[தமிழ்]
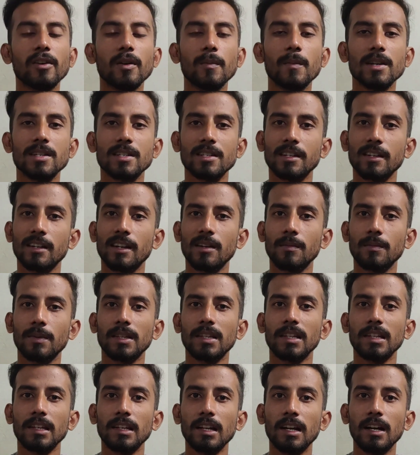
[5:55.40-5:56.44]
இன்ஃபர்மேஷன் என்னென்னு
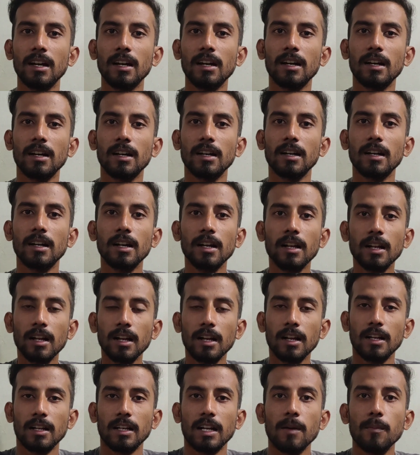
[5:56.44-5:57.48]
பார்த்தீங்கன்னா
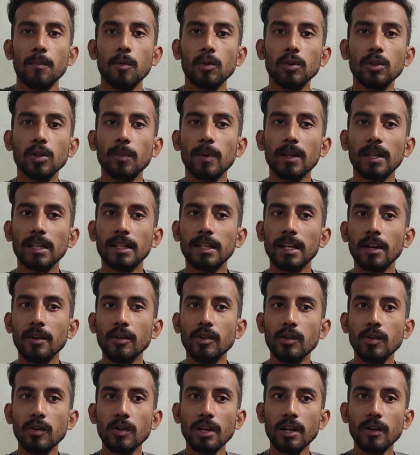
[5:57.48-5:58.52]
நம்ம வந்து பார்த்திங்கன்னா
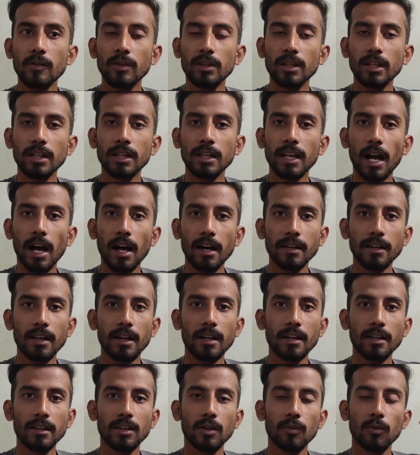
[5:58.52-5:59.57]
நியூ இயர் வந்து யார்
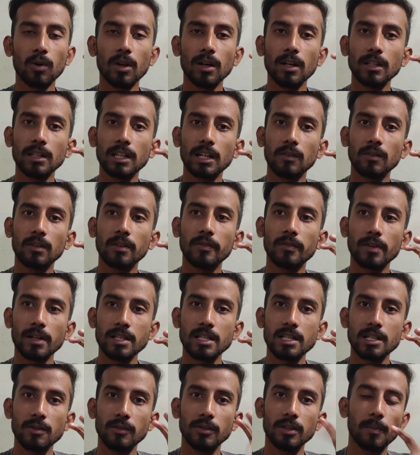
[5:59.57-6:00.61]
யார் இந்த உலகத்தில் வந்து
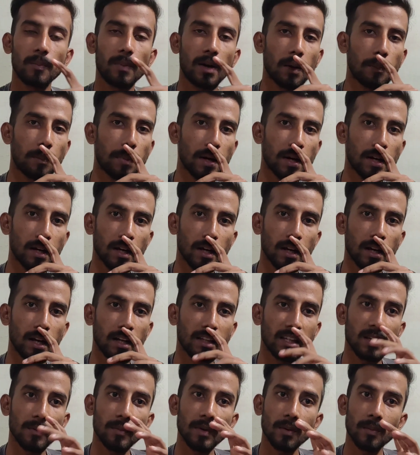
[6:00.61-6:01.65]
ஃபஸ்ட்டு வந்து பார்ப்பாங்க
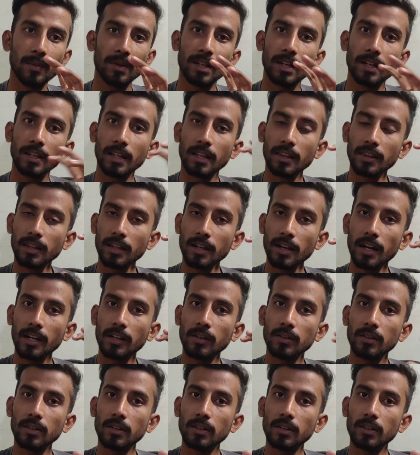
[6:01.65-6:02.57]
அதே மாதிரி பார்த்திங்கன்னா எந்த நாடு